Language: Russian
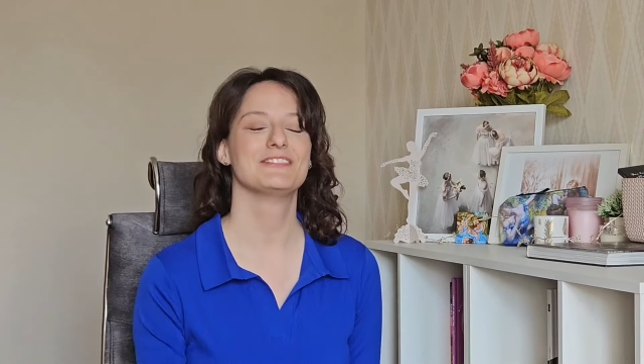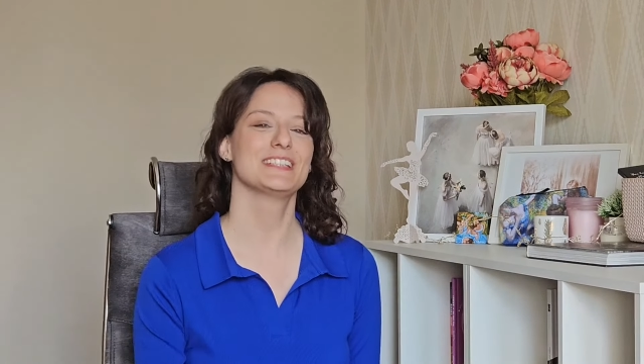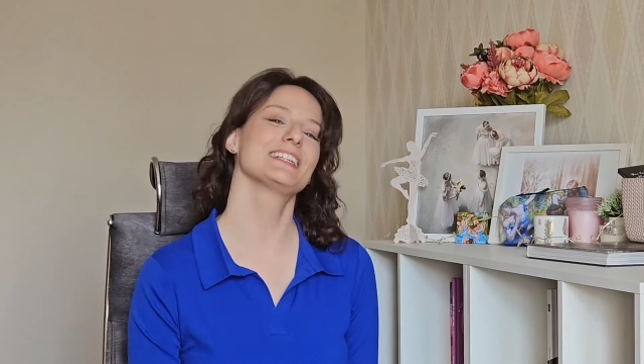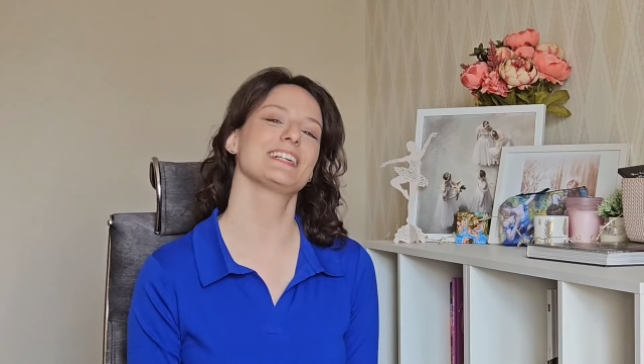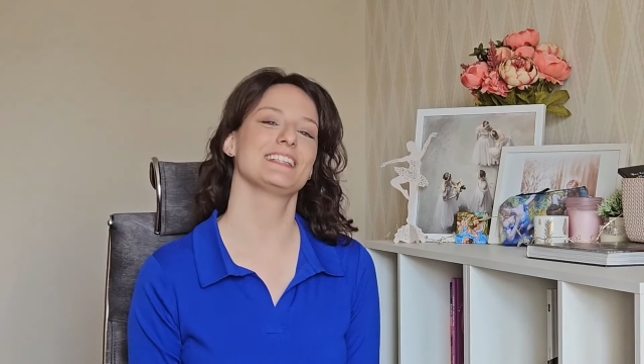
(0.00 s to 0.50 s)

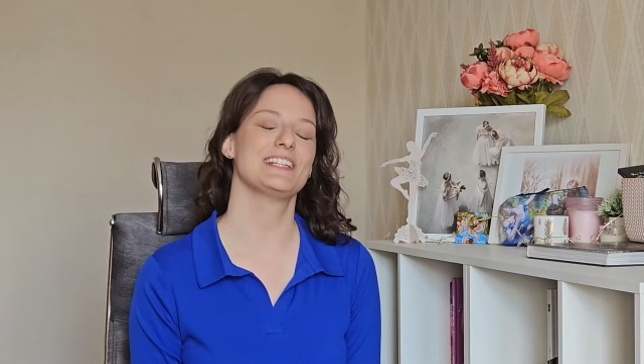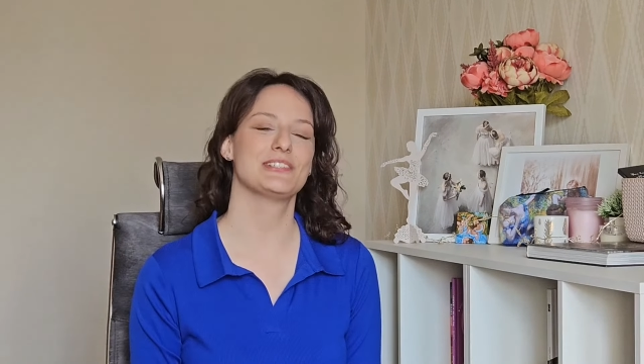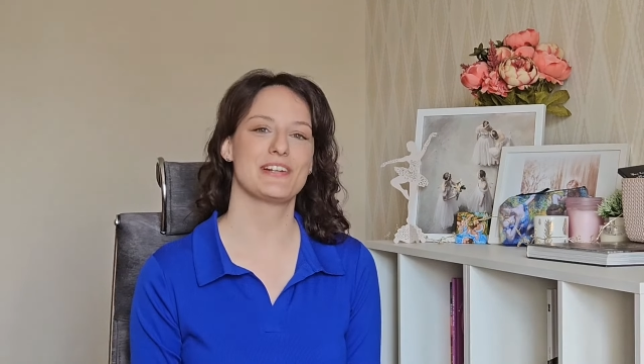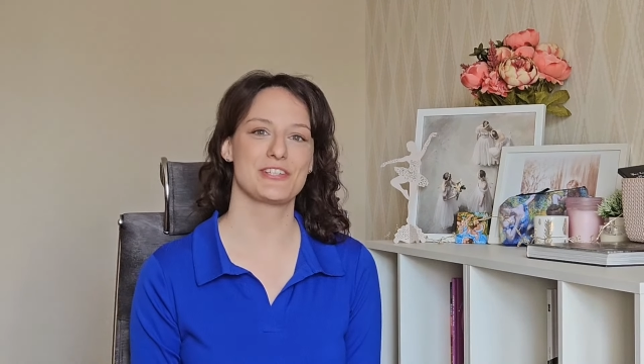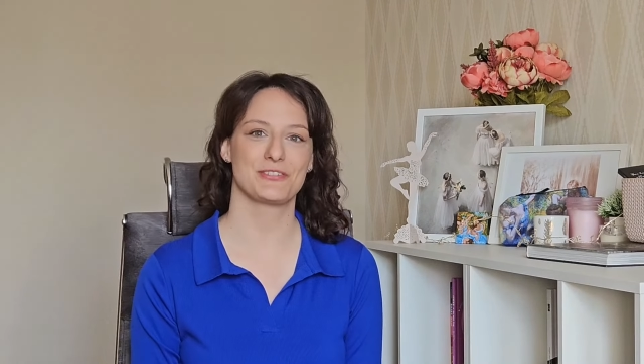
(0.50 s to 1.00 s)
Вы на
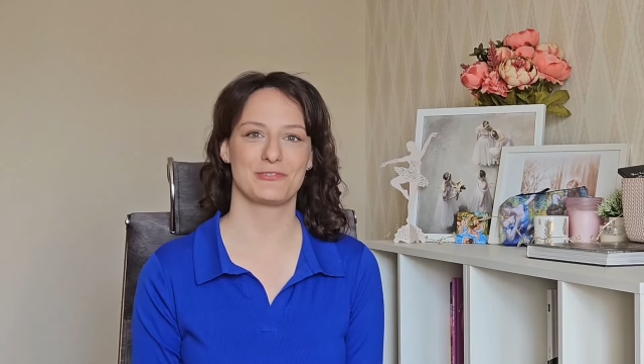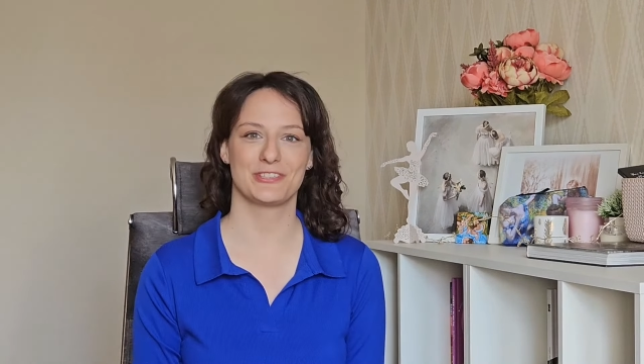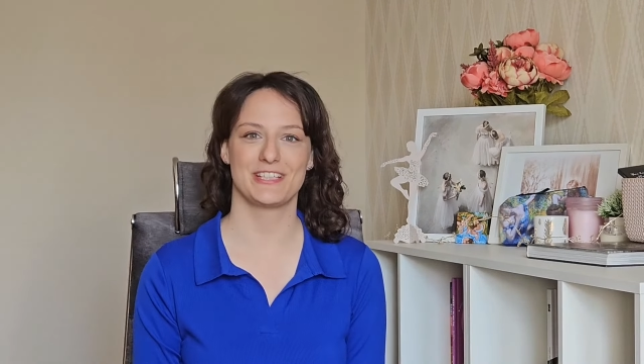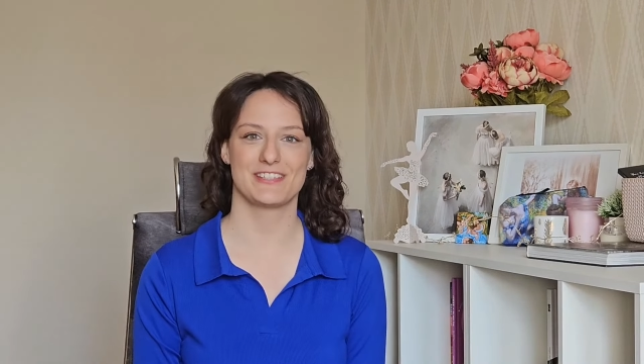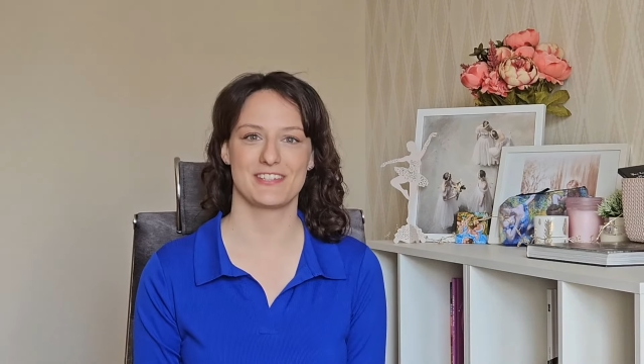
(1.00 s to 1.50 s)
канале
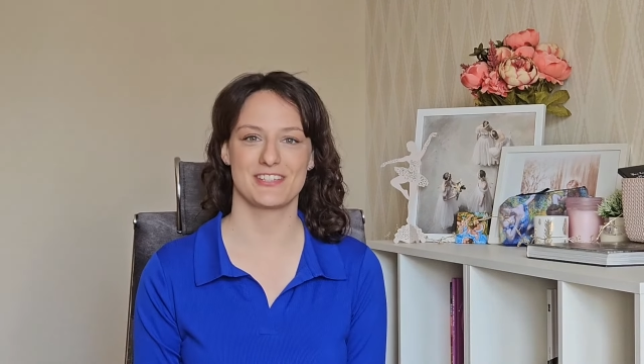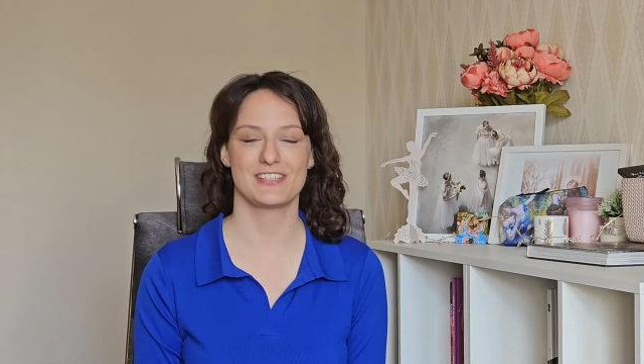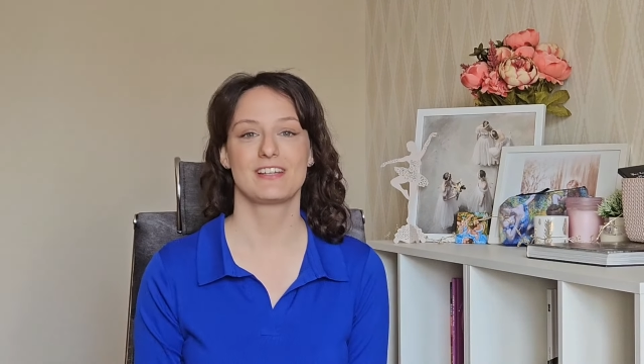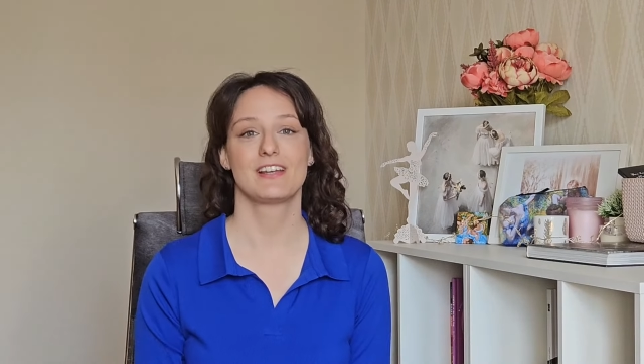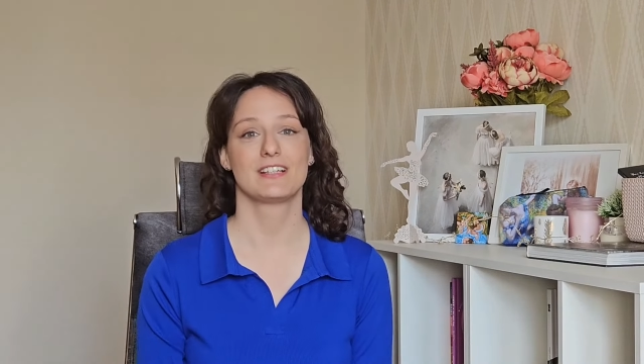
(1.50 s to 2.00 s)
Russian for Dancers,